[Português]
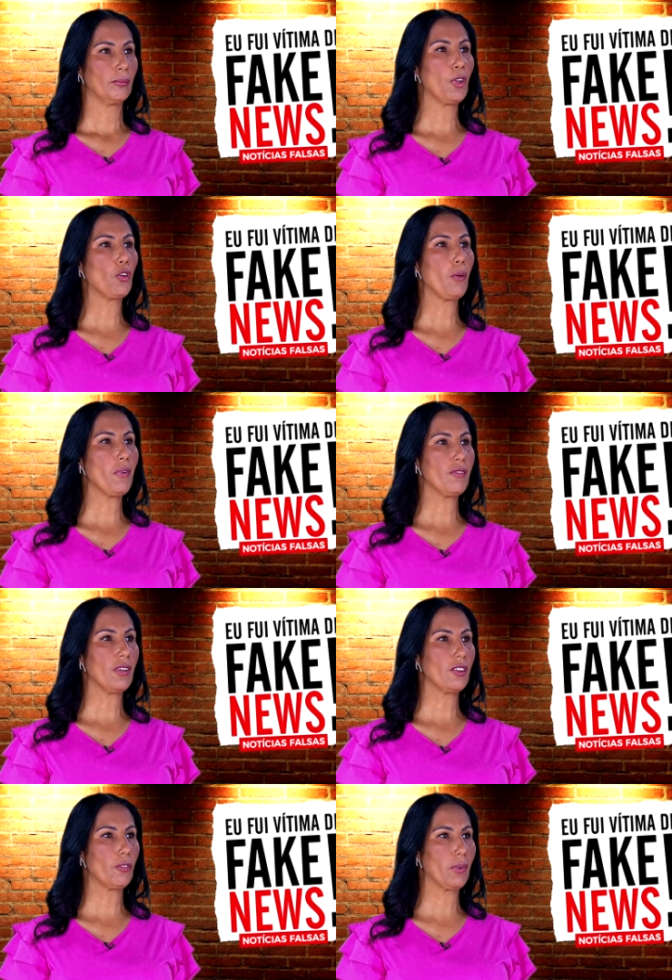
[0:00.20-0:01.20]
Meu nome é
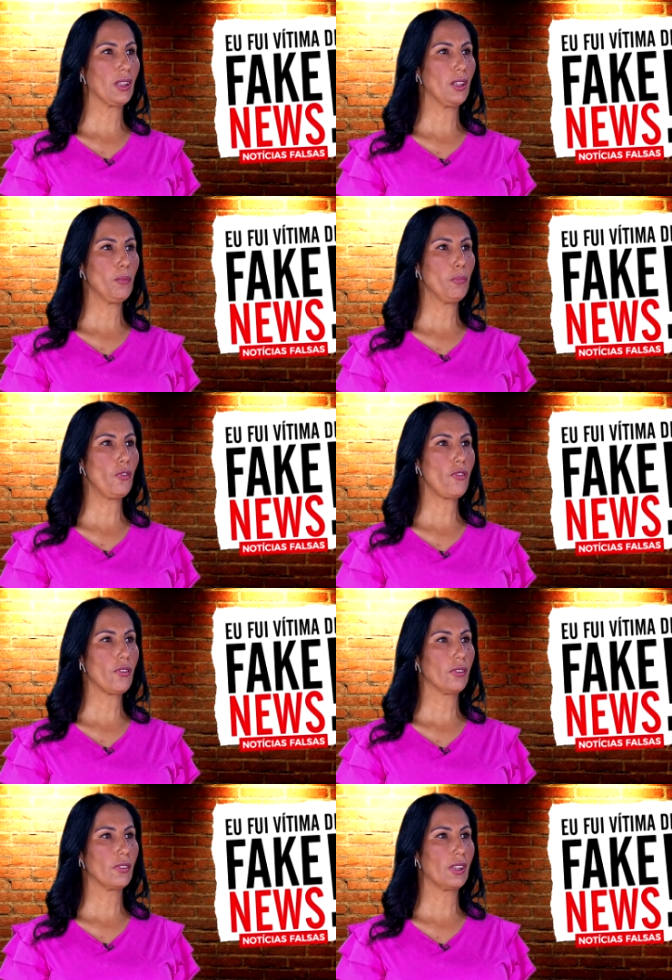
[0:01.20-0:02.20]
Fátima
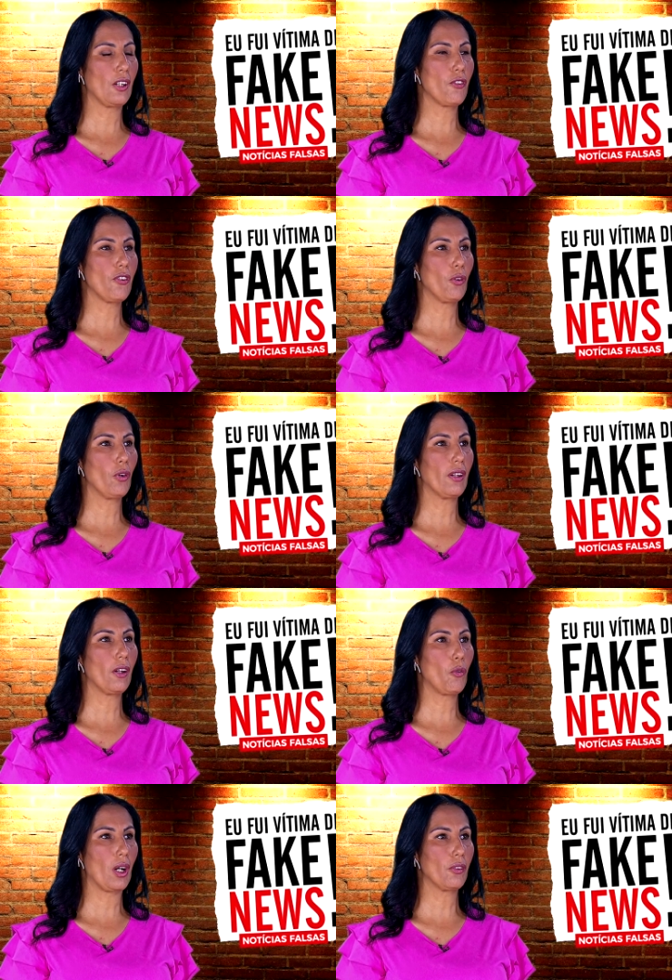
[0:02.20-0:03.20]
Campos, tenho
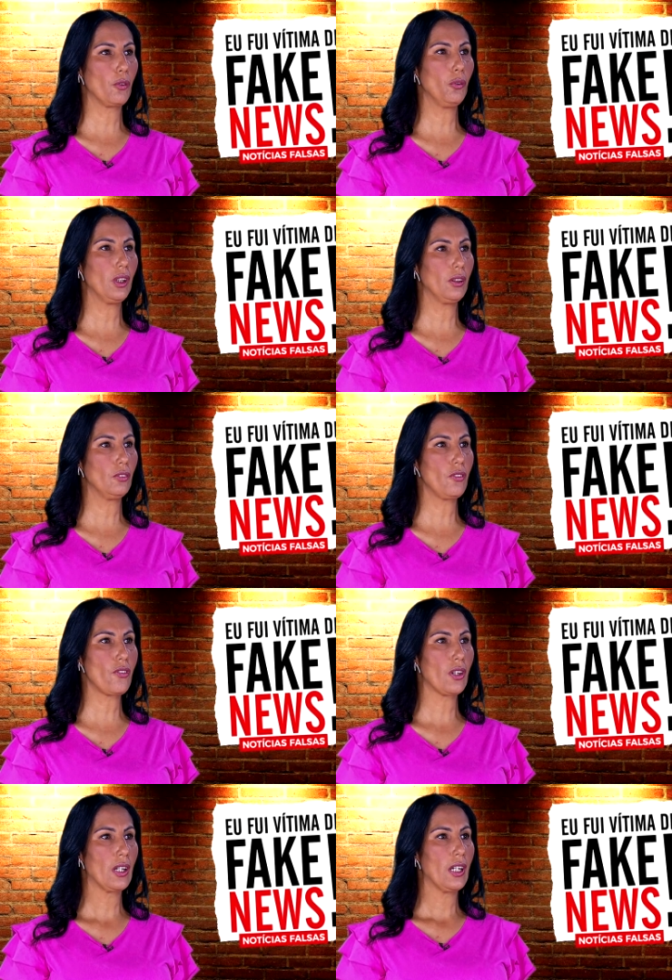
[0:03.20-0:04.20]
54
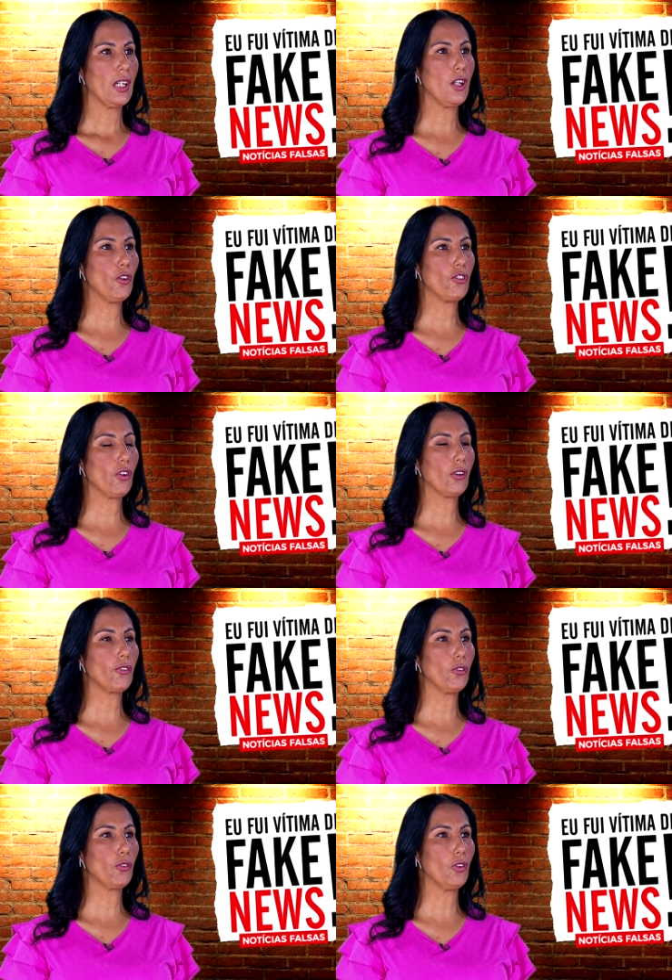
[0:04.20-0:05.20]
anos e hoje eu
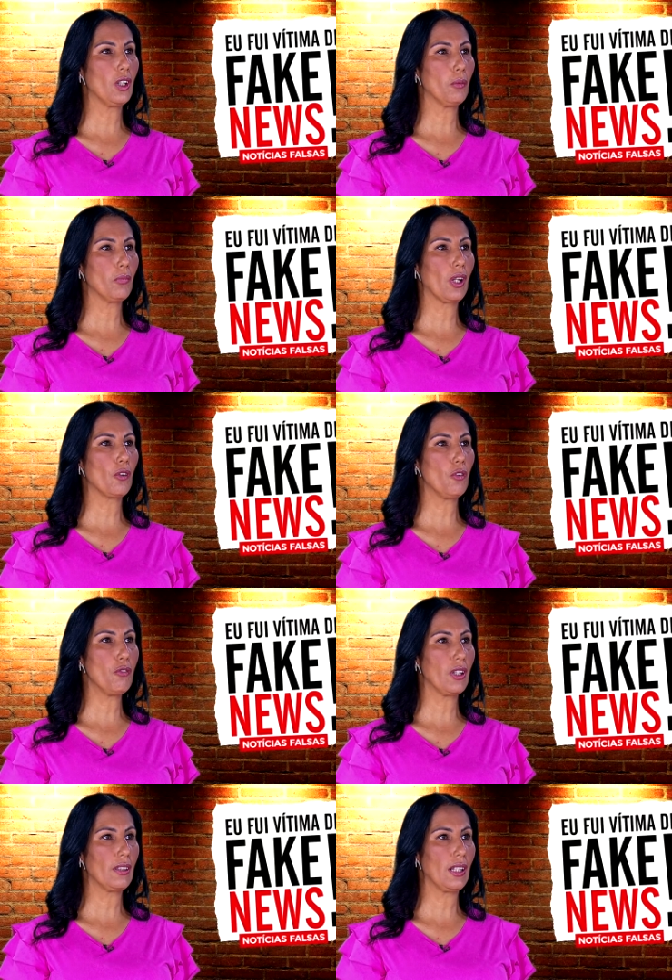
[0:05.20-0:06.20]
atuo no ramo da
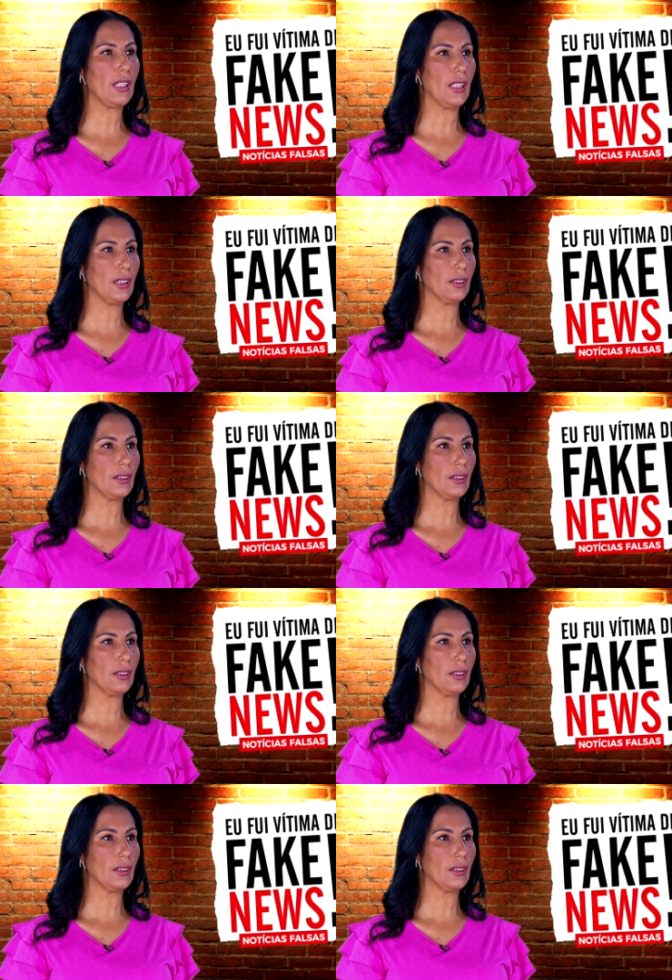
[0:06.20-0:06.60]
confeitaria.